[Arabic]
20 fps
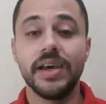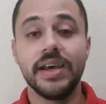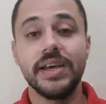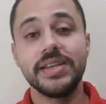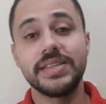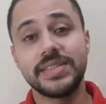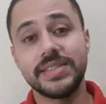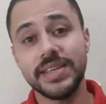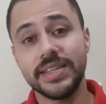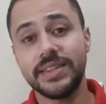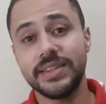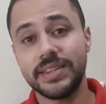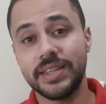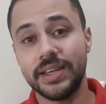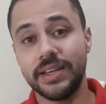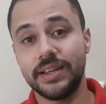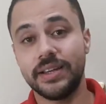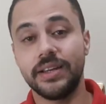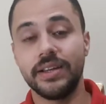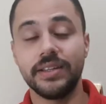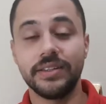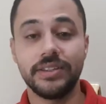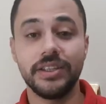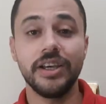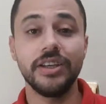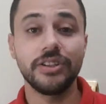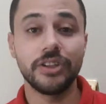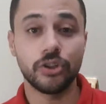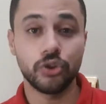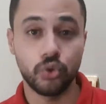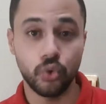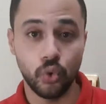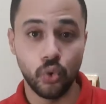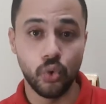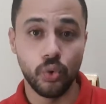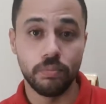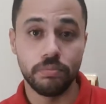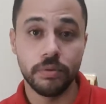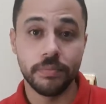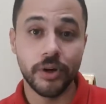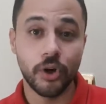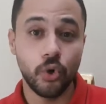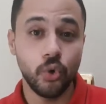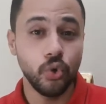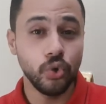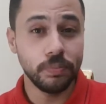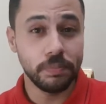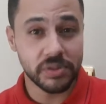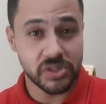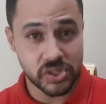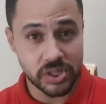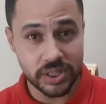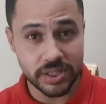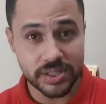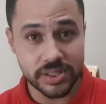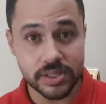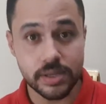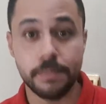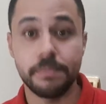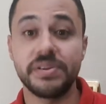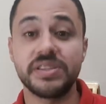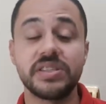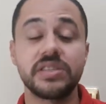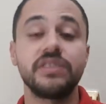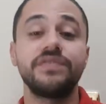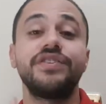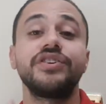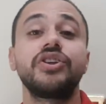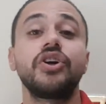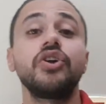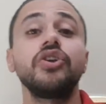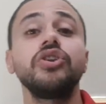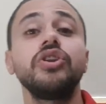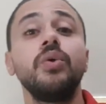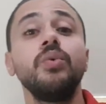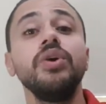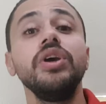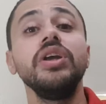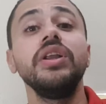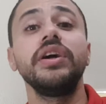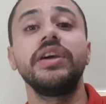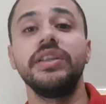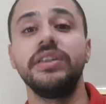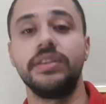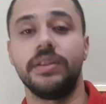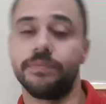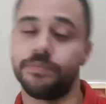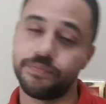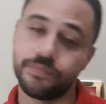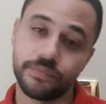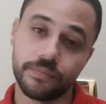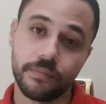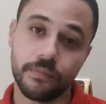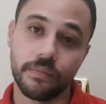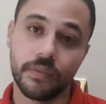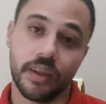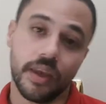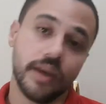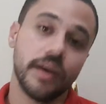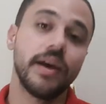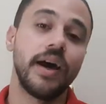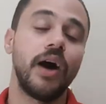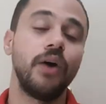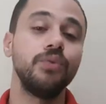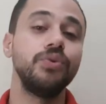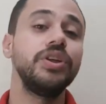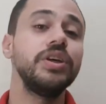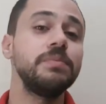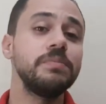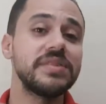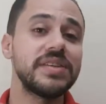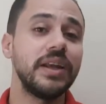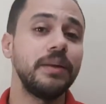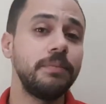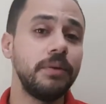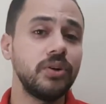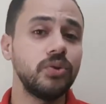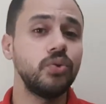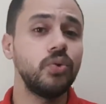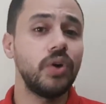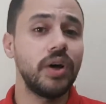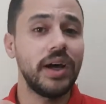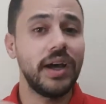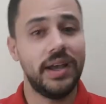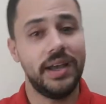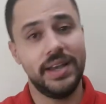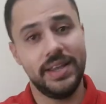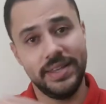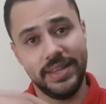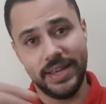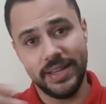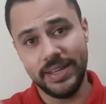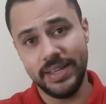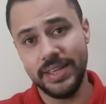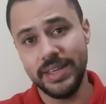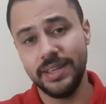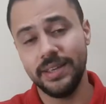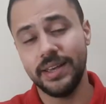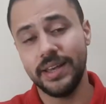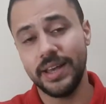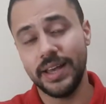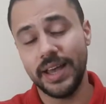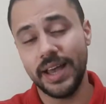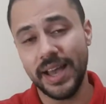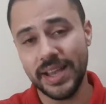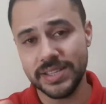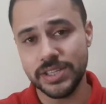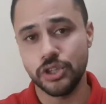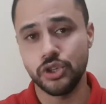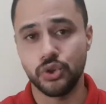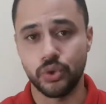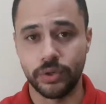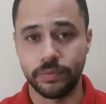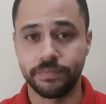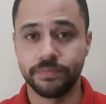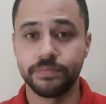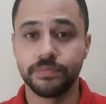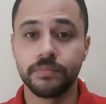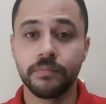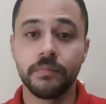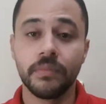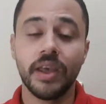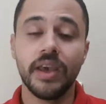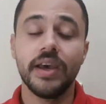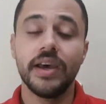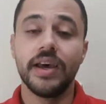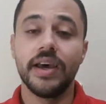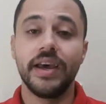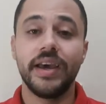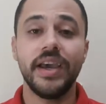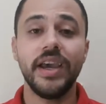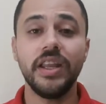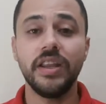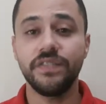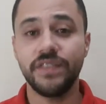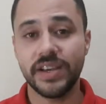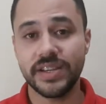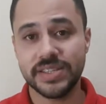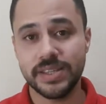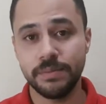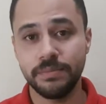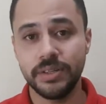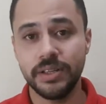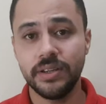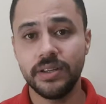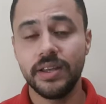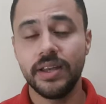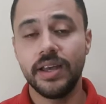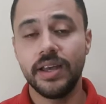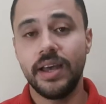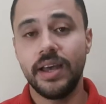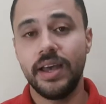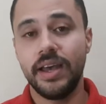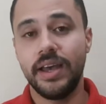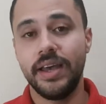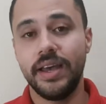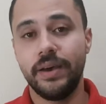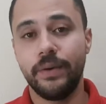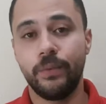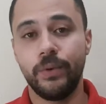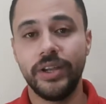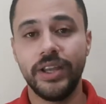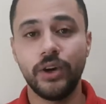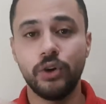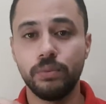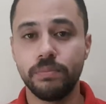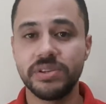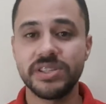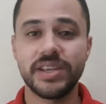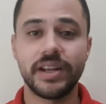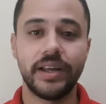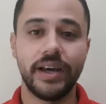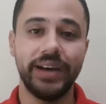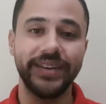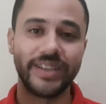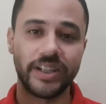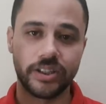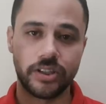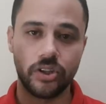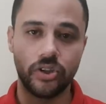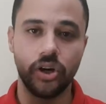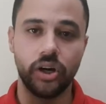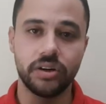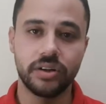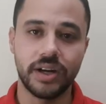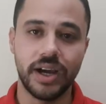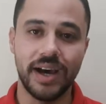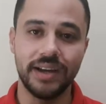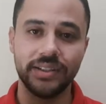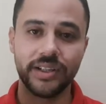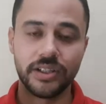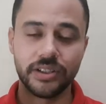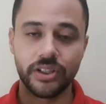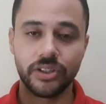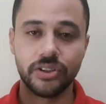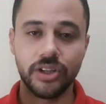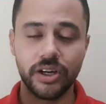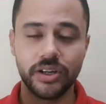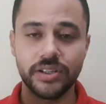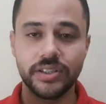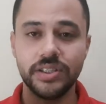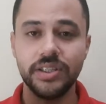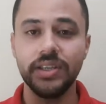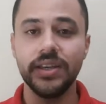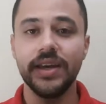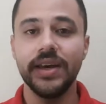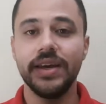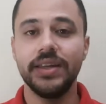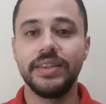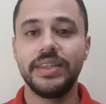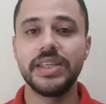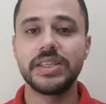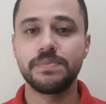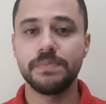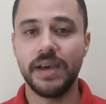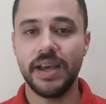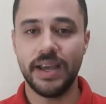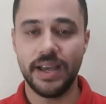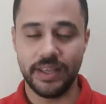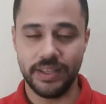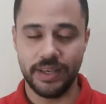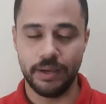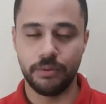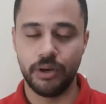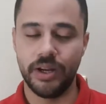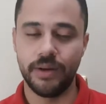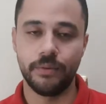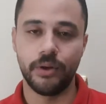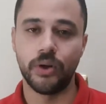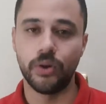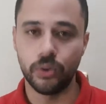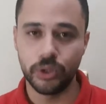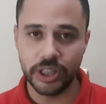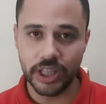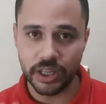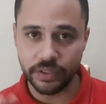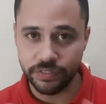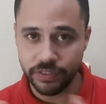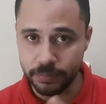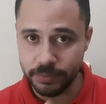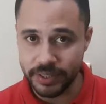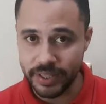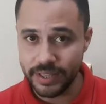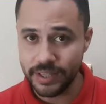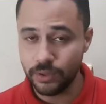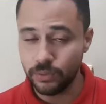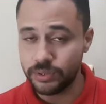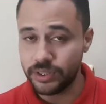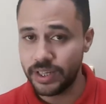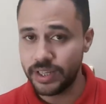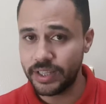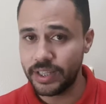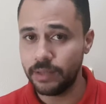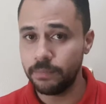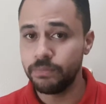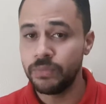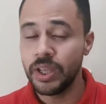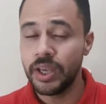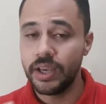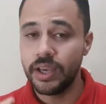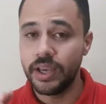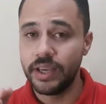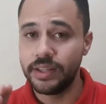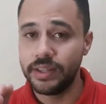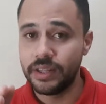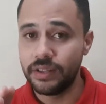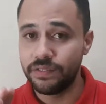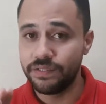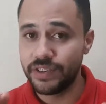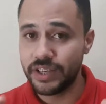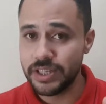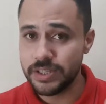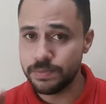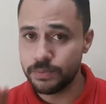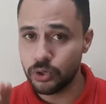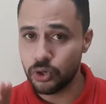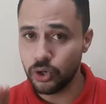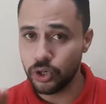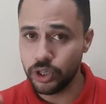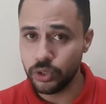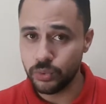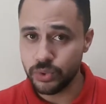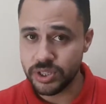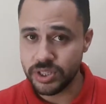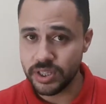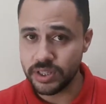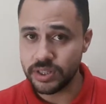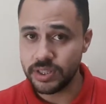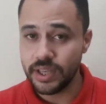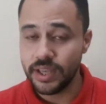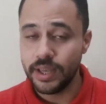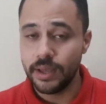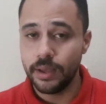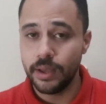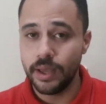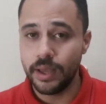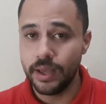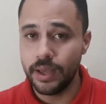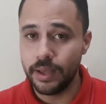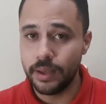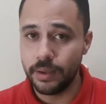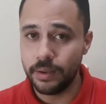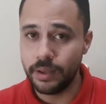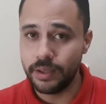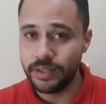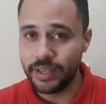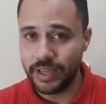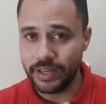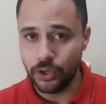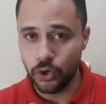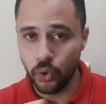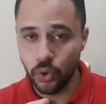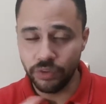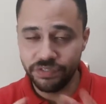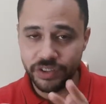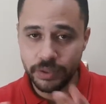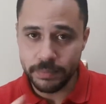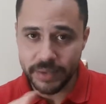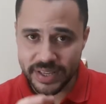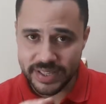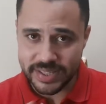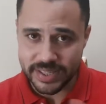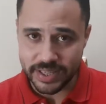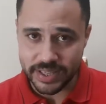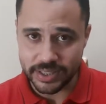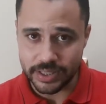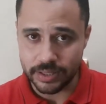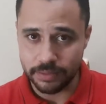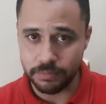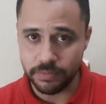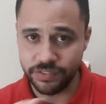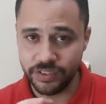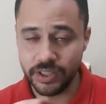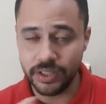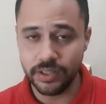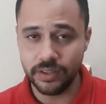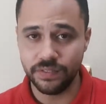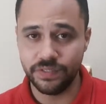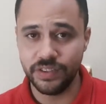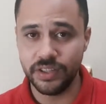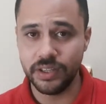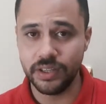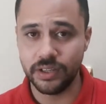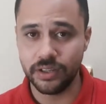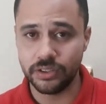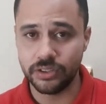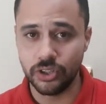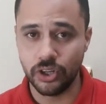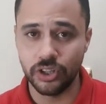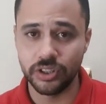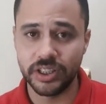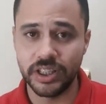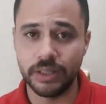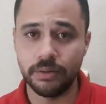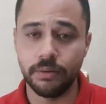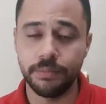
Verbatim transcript: الست تقدر تقوم بمجهود بسيط بس لفترات طويله جدا هوديك مثال برضو يعني ايه احسن شويه احنا باجسامنا آه وليكن مثلا عضله الظهر عضله الظهر دي دي اسمها يعني احنا انا قلت لك في البدايه قلت لك ايه ان في جسم الراجل والست آه يعني هو في ميكس كده في في اختلاط كده